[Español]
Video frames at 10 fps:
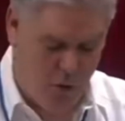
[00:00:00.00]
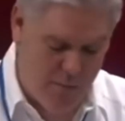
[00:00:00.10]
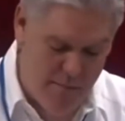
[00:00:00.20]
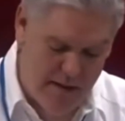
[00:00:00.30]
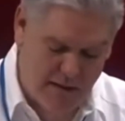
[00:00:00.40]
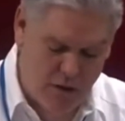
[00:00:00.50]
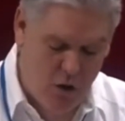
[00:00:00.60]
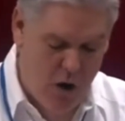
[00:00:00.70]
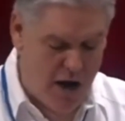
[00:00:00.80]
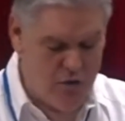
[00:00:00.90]

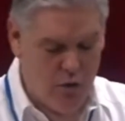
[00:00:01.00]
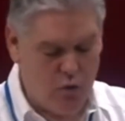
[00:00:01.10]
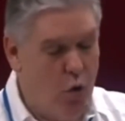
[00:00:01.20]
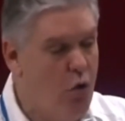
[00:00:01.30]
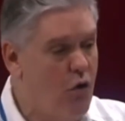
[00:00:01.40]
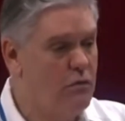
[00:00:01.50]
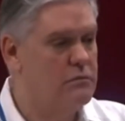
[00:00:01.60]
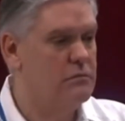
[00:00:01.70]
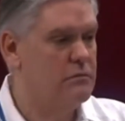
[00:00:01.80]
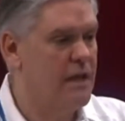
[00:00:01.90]
2022, año
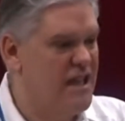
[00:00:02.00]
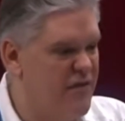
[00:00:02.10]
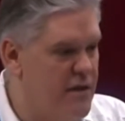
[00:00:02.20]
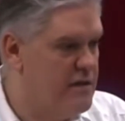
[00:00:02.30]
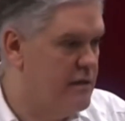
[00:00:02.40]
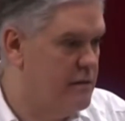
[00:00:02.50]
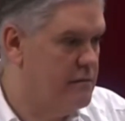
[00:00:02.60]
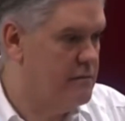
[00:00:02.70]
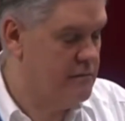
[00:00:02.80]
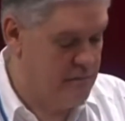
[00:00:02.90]
duro y difícil.
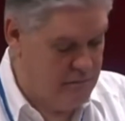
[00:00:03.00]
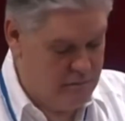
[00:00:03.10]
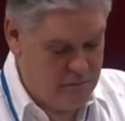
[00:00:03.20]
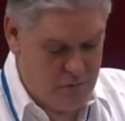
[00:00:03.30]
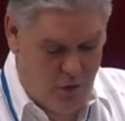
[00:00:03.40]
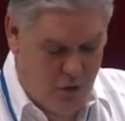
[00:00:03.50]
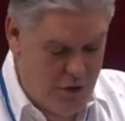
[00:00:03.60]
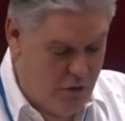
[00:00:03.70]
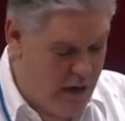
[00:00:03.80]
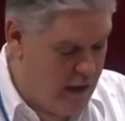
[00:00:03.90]

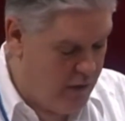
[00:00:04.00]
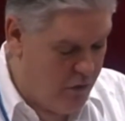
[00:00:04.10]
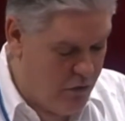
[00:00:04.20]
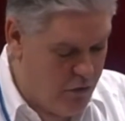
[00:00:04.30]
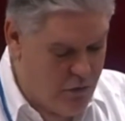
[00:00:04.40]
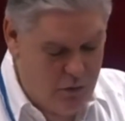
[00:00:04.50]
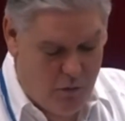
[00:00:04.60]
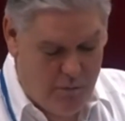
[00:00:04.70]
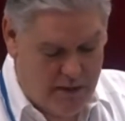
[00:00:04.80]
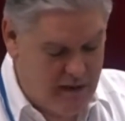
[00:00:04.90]
No digo nada que no
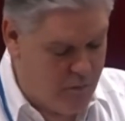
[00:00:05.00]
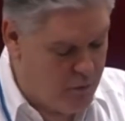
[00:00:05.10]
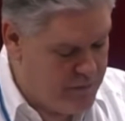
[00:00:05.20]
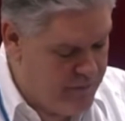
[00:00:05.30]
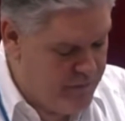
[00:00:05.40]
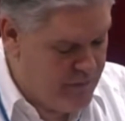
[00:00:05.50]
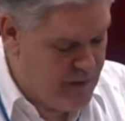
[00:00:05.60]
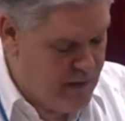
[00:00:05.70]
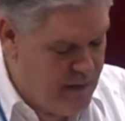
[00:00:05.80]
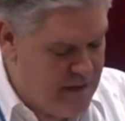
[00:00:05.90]
compartamos.
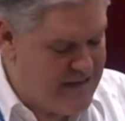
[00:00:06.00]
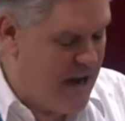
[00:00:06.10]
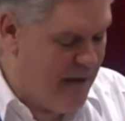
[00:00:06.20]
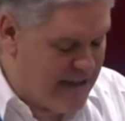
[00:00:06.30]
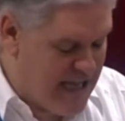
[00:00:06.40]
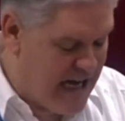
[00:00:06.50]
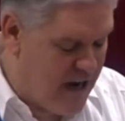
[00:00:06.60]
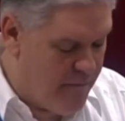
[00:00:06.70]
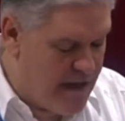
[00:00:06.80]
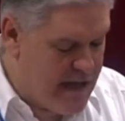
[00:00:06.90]
Se
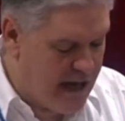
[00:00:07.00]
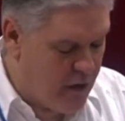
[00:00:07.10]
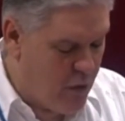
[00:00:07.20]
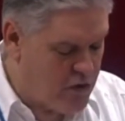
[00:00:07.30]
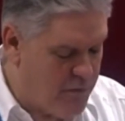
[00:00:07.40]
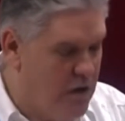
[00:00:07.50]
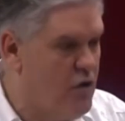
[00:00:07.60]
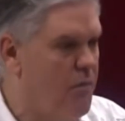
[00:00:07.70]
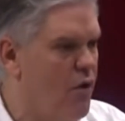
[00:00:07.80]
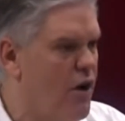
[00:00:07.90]
mantienen las medidas de
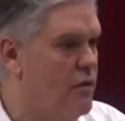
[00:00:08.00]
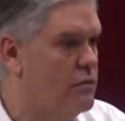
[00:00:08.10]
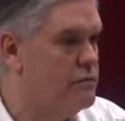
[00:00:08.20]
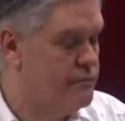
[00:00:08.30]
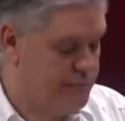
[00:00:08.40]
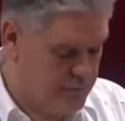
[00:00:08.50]
reconocimiento del bloqueo.